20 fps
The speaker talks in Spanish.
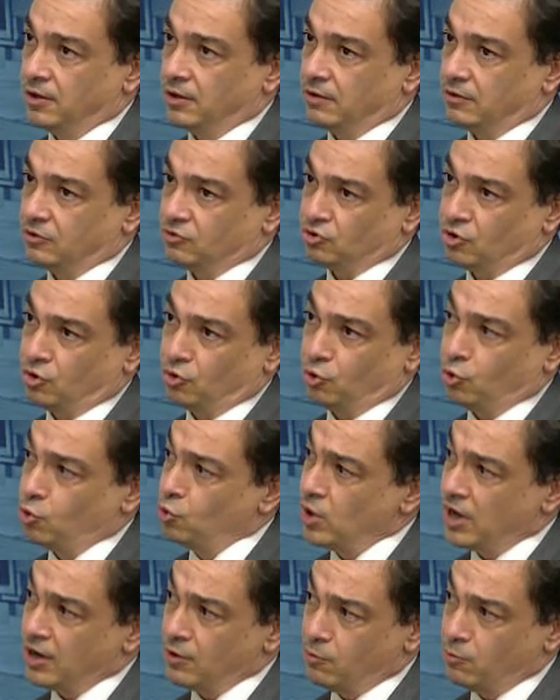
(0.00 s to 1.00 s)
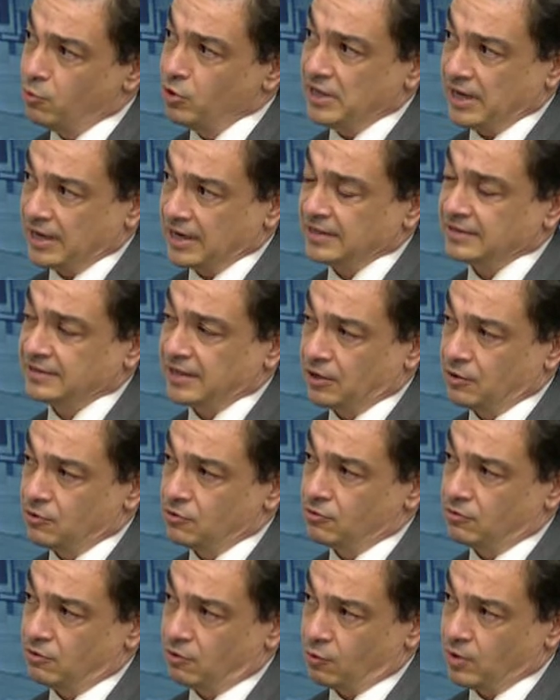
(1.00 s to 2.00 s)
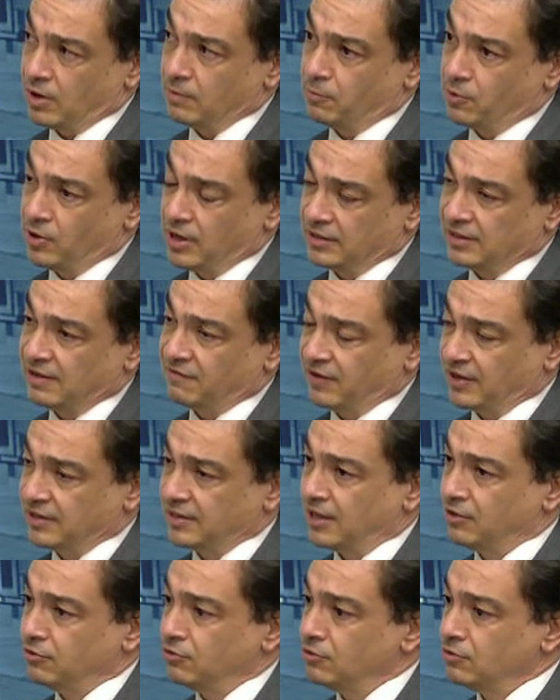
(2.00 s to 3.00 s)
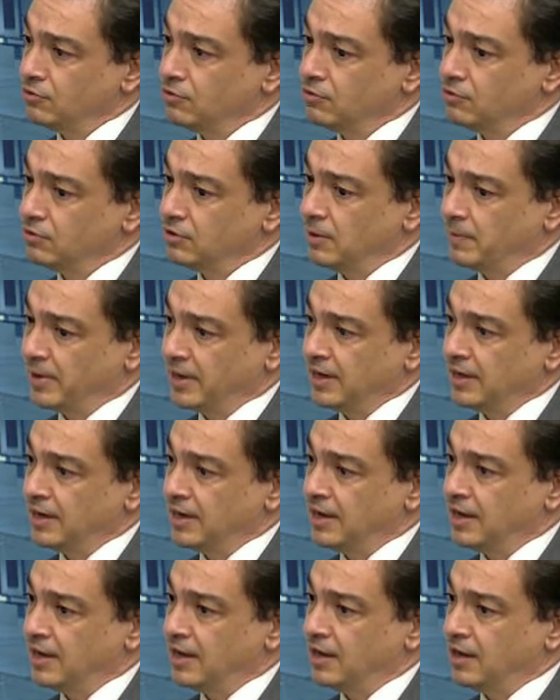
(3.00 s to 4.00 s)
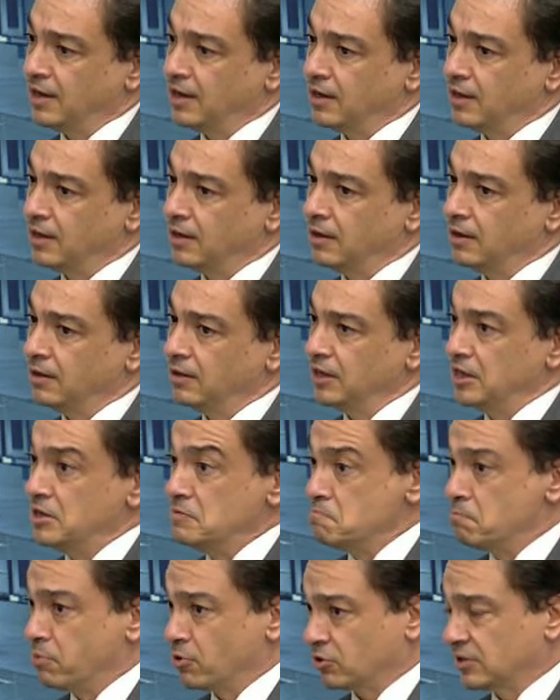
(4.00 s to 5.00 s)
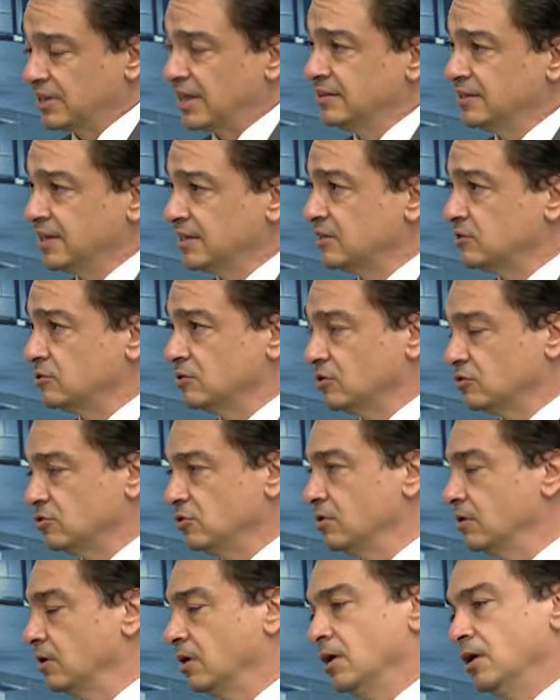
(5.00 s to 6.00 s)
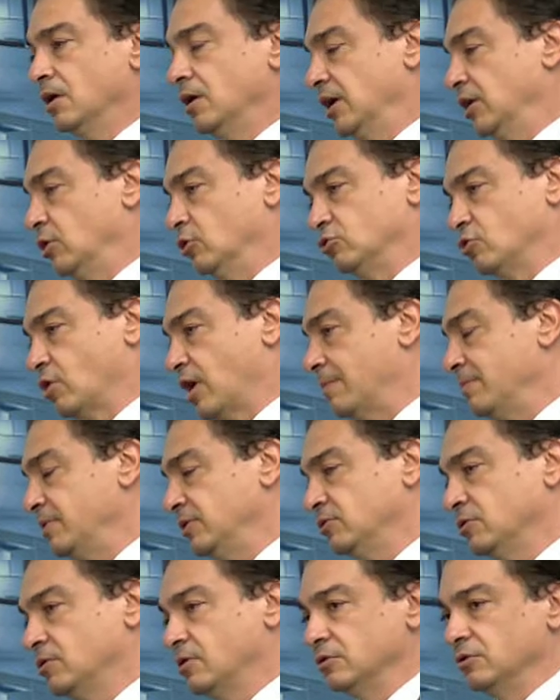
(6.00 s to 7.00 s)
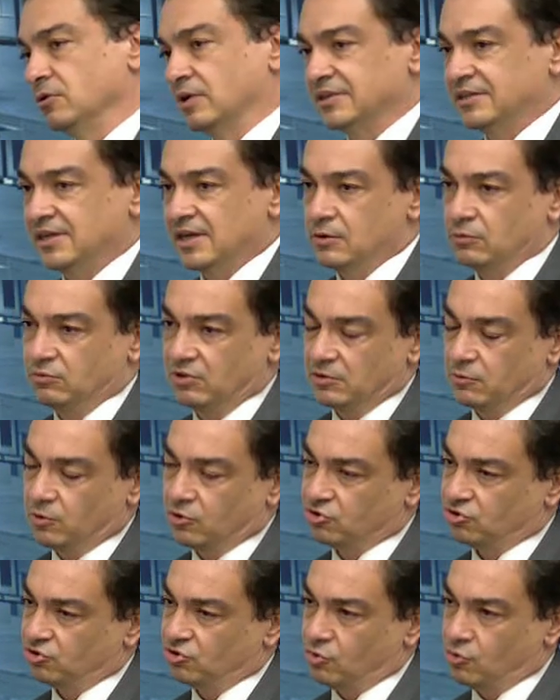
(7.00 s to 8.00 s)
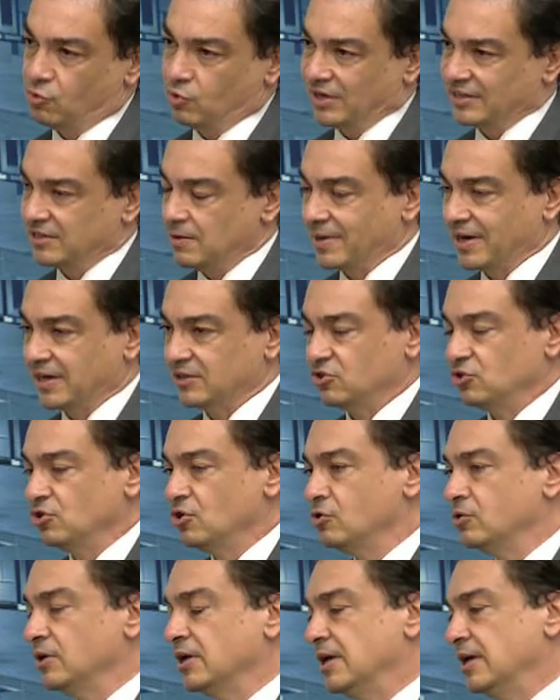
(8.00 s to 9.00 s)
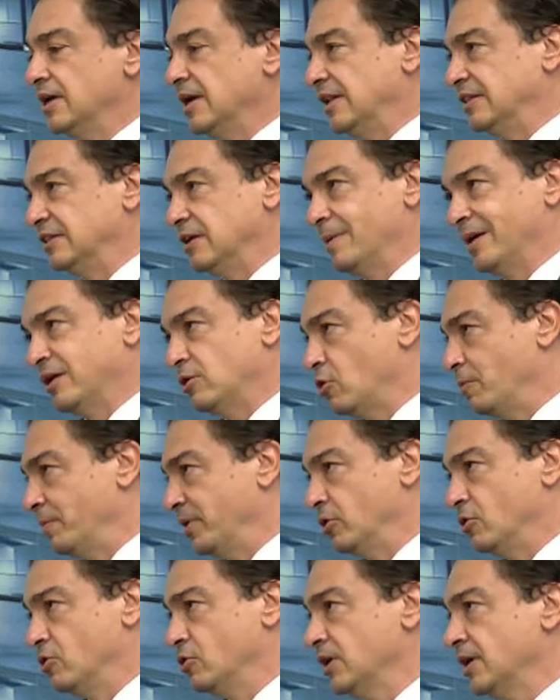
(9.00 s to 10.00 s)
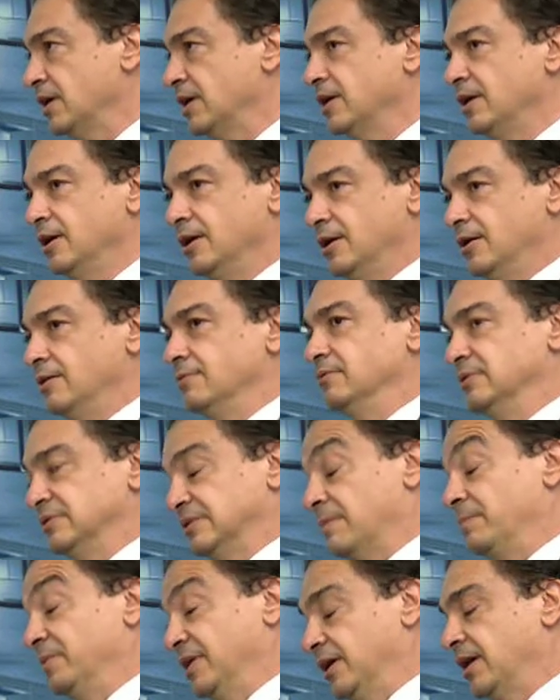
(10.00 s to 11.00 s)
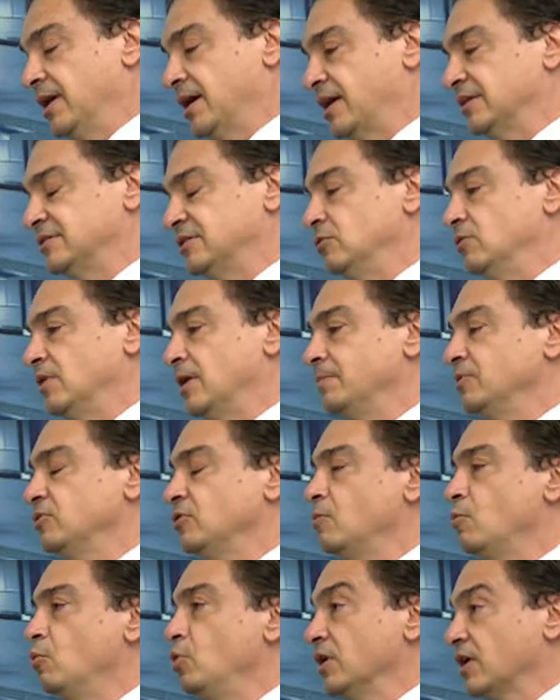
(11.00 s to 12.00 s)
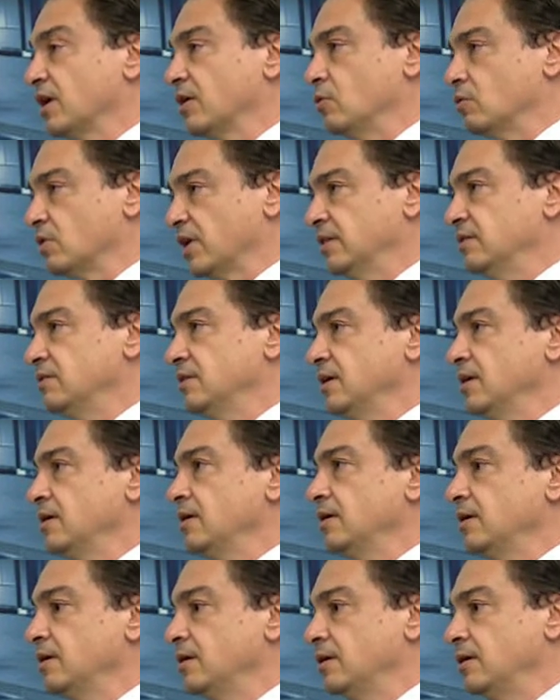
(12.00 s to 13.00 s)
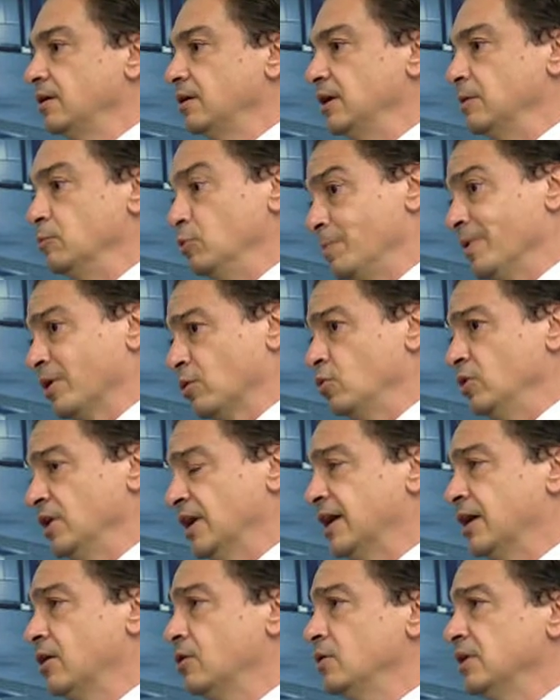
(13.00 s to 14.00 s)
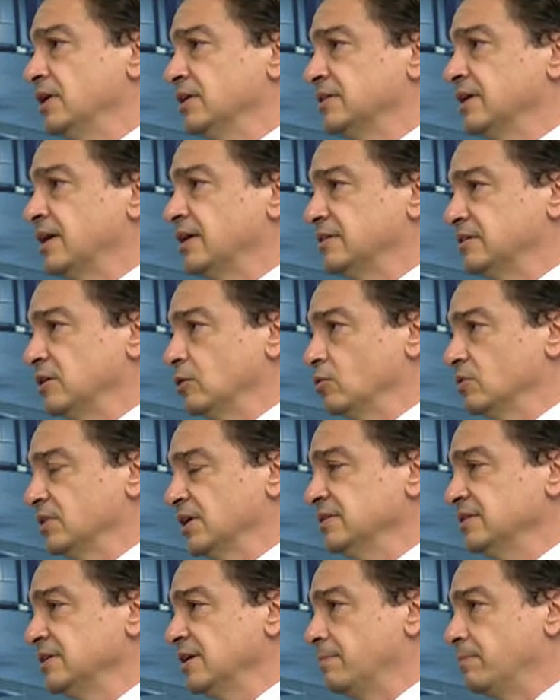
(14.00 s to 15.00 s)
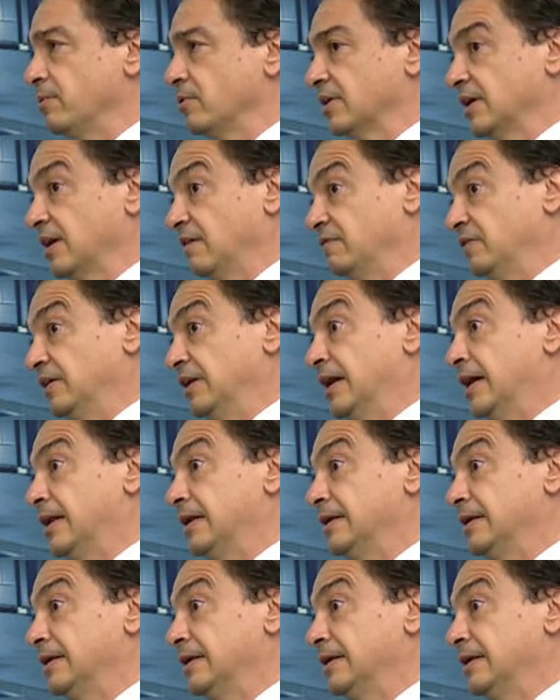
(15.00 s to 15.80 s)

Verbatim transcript: son nulas o muy escasas, ¿no? con lo cual pues está afectando de manera importante a esa situación. En otros ámbitos, yo qué sé, un divorcio, una separación, el tema de los menores, eh, también ha sido un ámbito muy recurrente eh, y muy perjudicado en estas circunstancias, porque al final